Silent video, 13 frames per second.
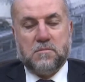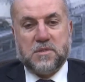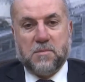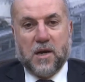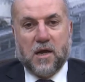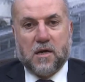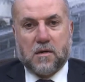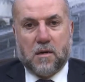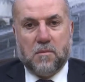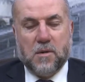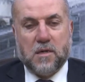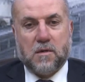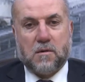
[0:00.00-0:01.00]
بسم الله
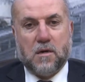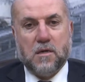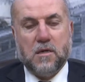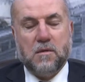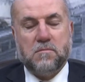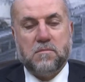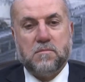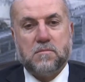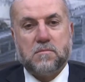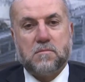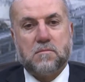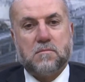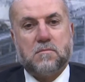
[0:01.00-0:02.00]
الرحمن الرحيم
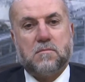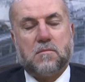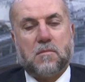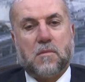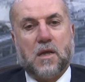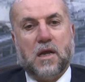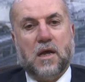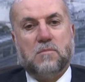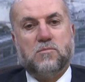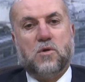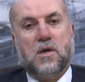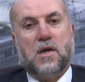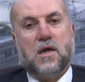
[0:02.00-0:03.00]

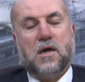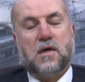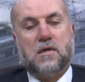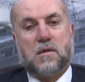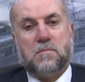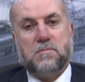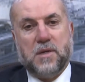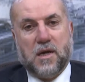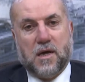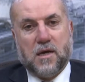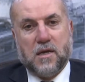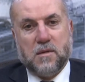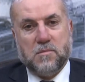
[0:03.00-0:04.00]
الحمد لله رب
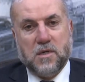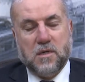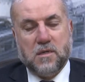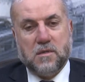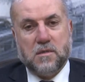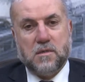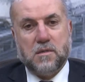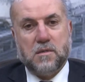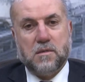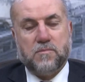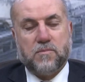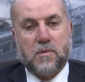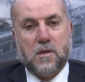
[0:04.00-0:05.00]
العالمين
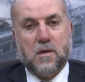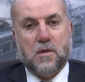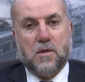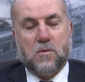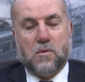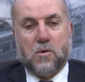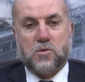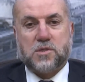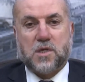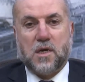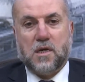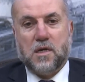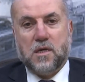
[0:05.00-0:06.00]

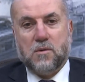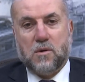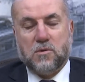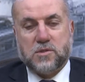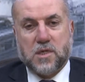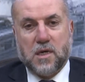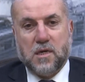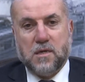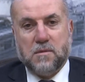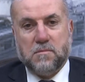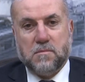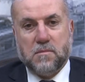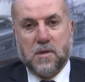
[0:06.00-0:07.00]
واصلي
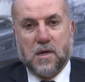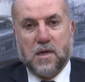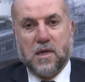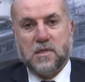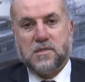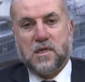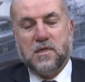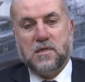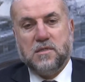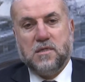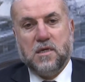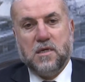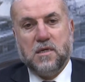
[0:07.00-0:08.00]
واسلم على
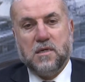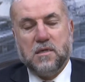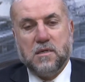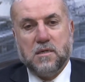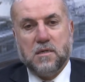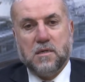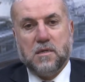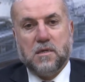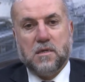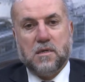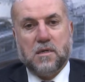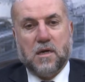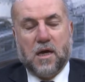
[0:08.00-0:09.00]
سيدي
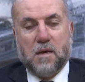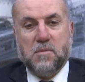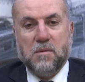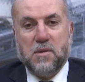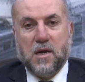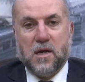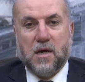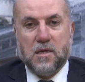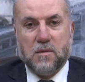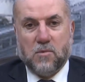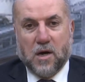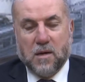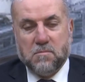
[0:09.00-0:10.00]
حبيب
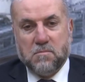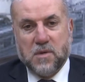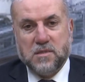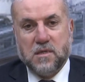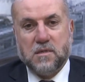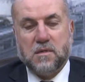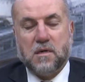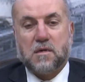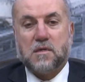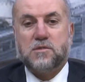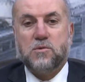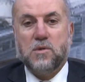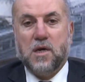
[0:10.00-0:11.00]
الله محمد
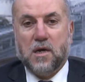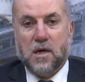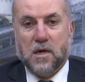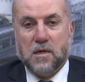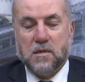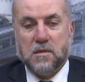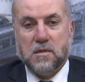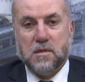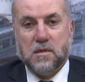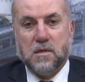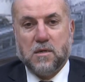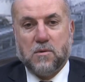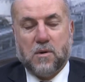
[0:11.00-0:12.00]
رسول الله
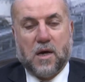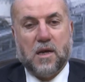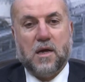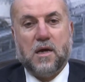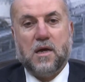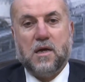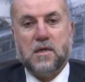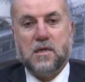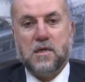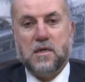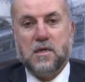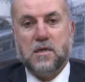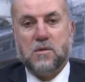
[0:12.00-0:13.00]
وعلى
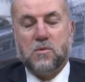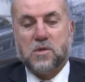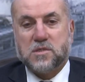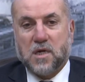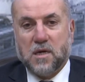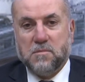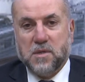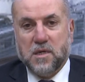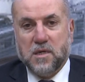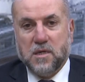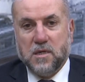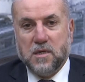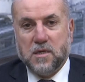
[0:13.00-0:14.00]
اله
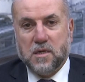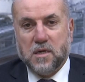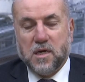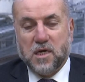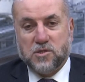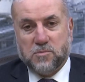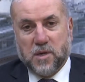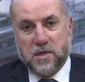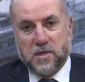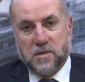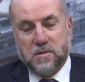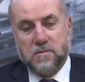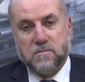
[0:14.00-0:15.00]
وصحبه
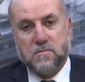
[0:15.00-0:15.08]
اجمعين